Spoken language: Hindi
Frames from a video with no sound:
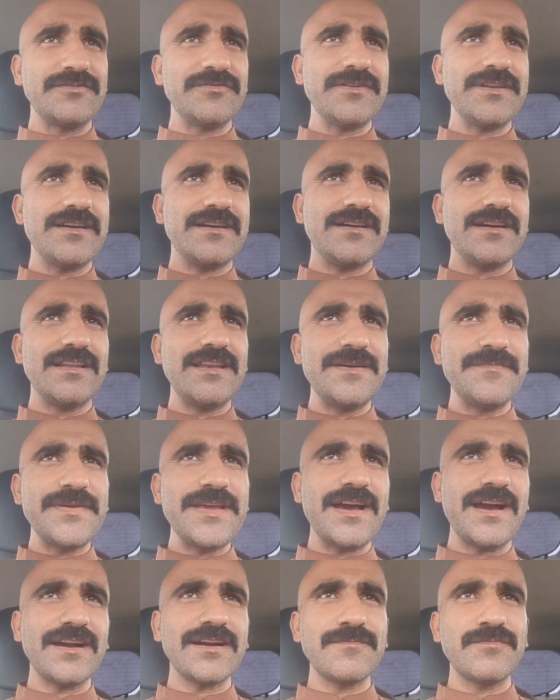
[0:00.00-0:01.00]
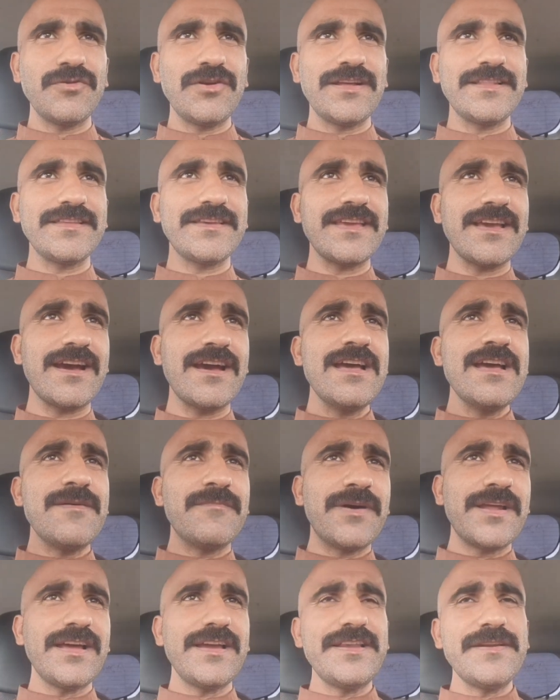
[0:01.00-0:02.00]
जो ना आलम हक बुलंद किया
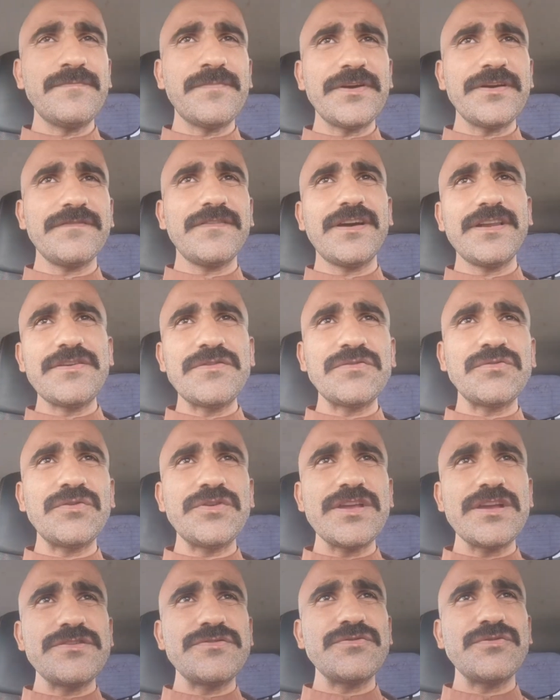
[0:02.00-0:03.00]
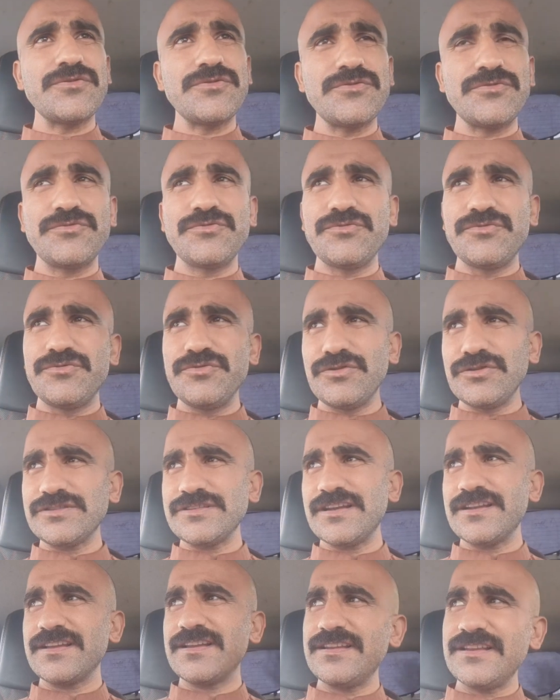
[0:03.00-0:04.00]
पर इन पटवारियों को ये जो दो
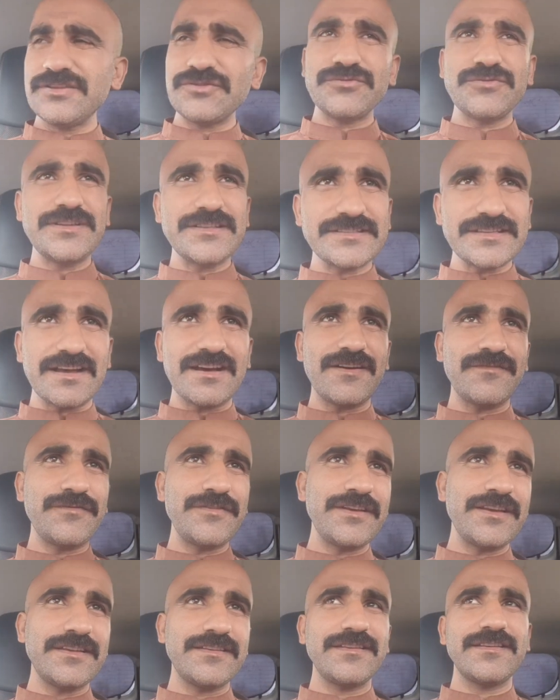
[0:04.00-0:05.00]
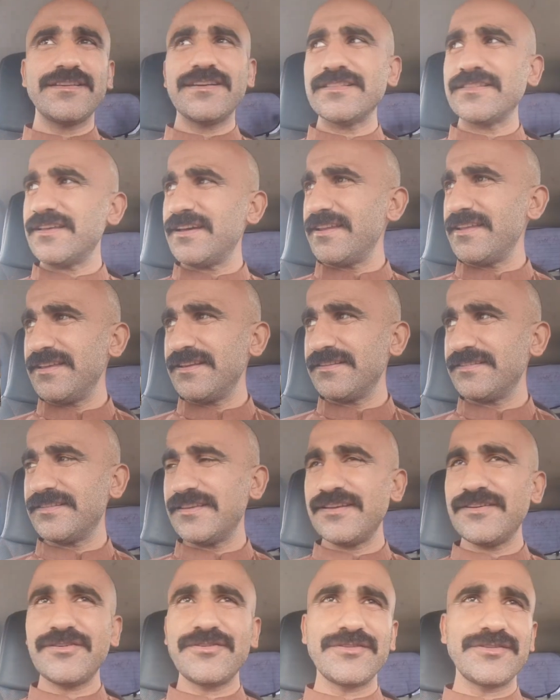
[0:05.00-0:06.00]
चार गिने चुने सहाफ़ी हैं जिनका तारीख
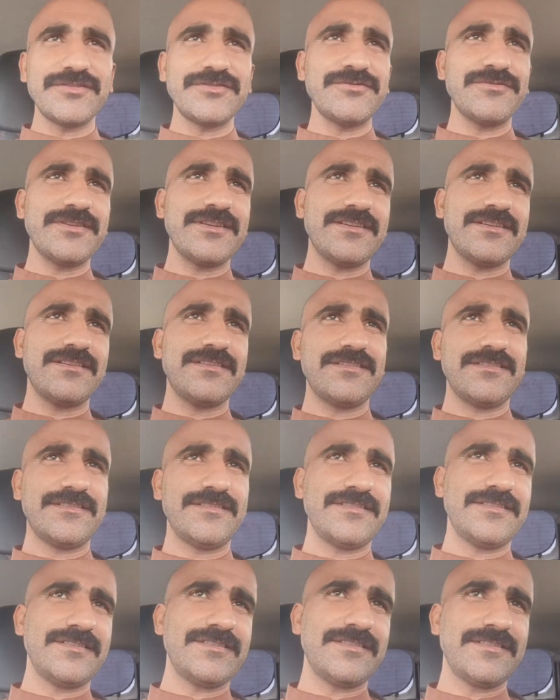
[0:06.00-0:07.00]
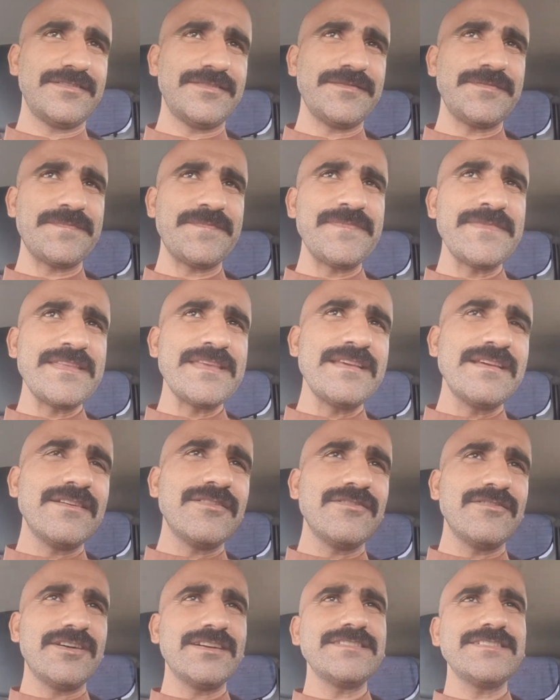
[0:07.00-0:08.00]
से और जो है ना
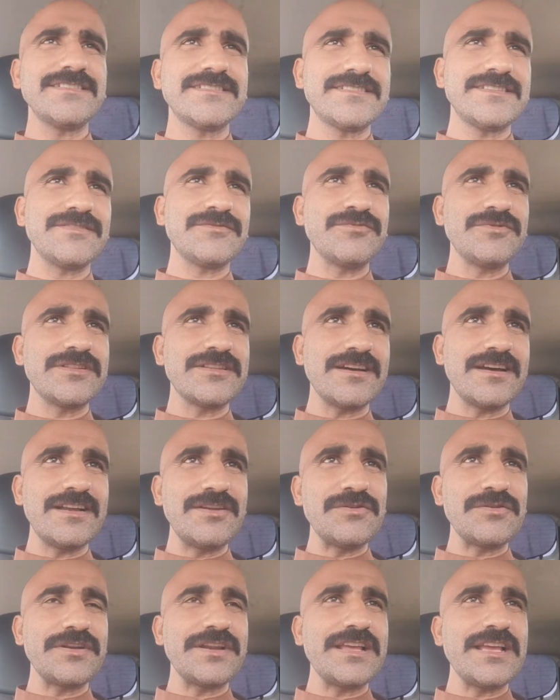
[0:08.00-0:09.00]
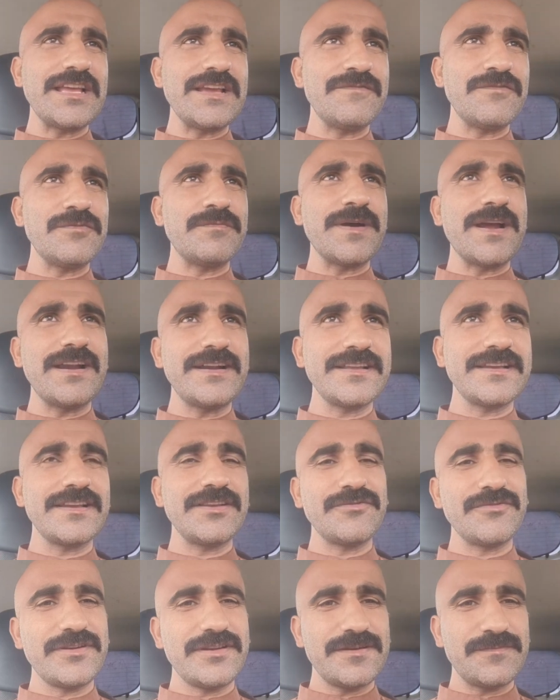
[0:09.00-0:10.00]
लॉजिक अच्छा। से कोई ताल्लुक नहीं है वो बैठ
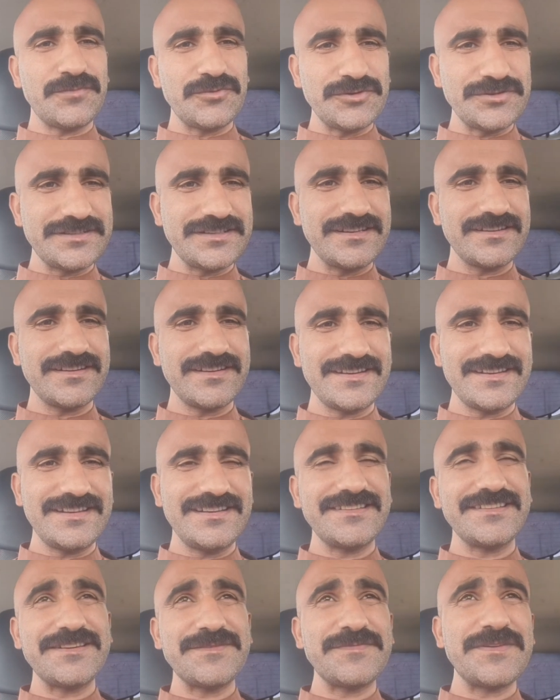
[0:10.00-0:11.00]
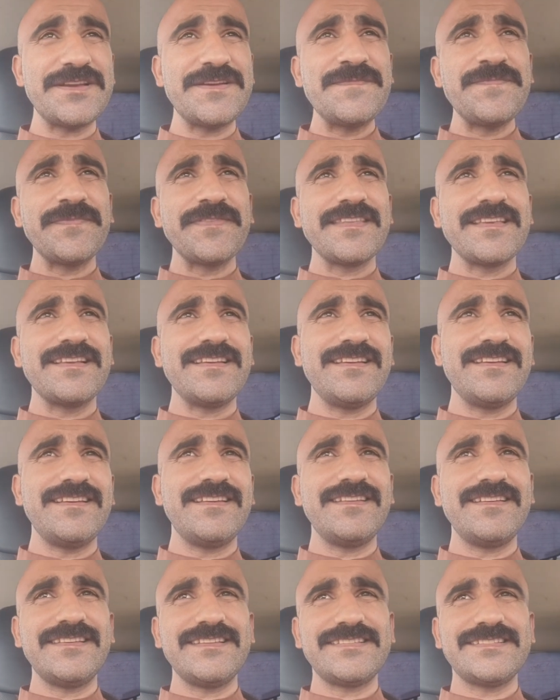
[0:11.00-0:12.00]
के जो है ना पोस्टें कर रही है
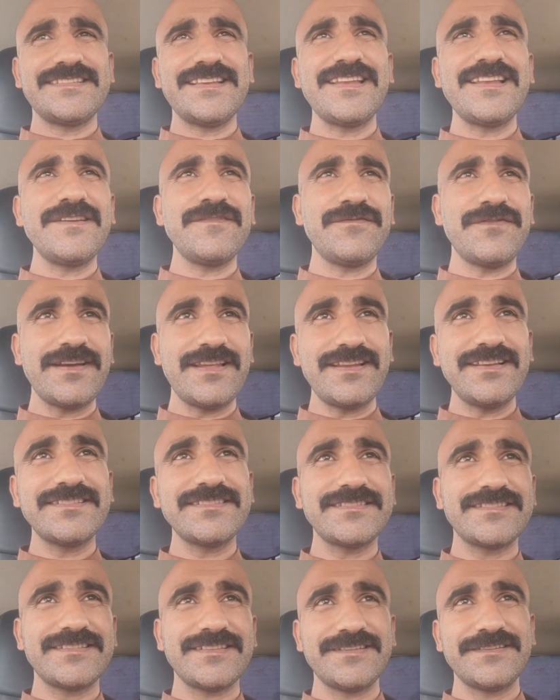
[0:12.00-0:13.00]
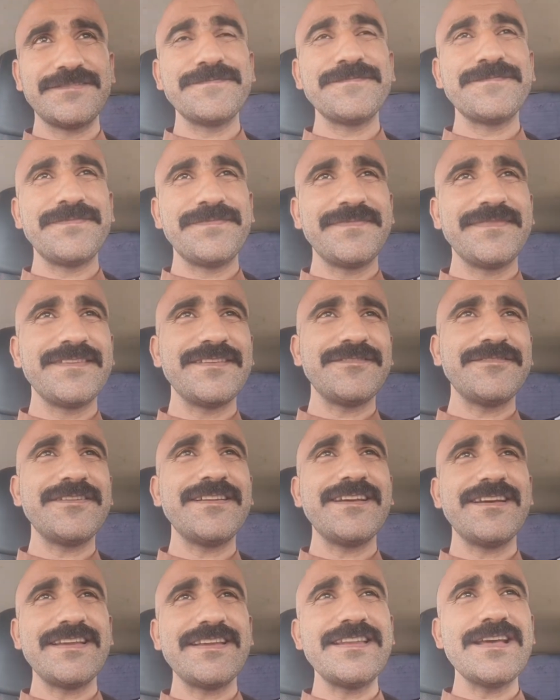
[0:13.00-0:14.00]
जिनमें सर फहरिस्त जो है
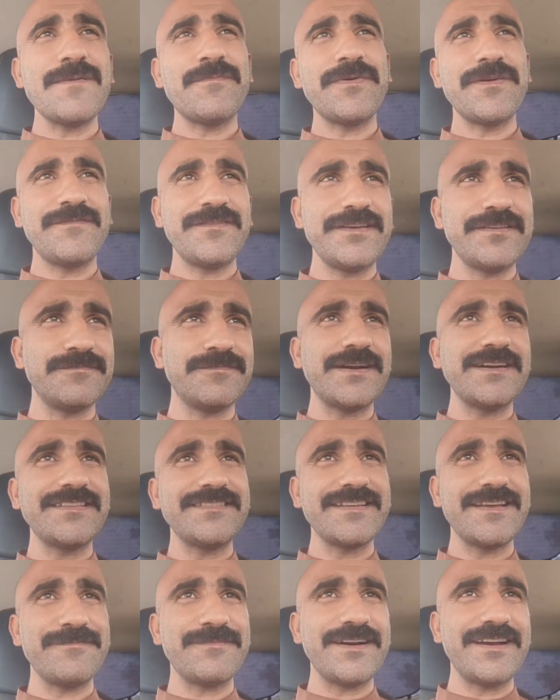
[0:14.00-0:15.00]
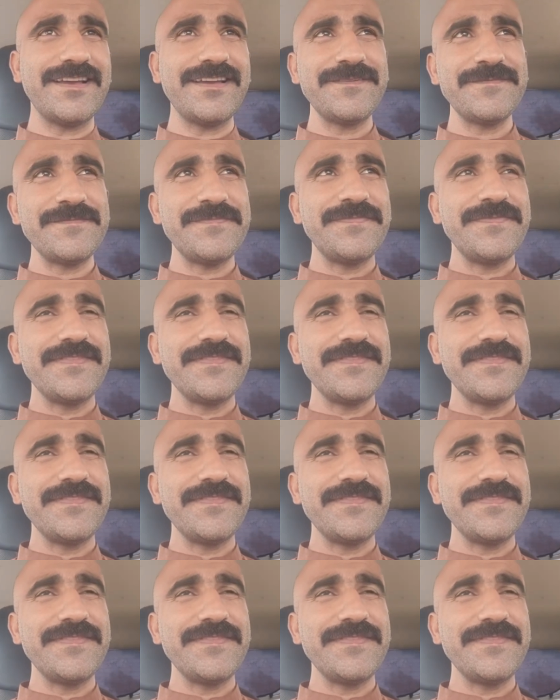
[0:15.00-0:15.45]
ना हिना परवेज भट्ट साहबा है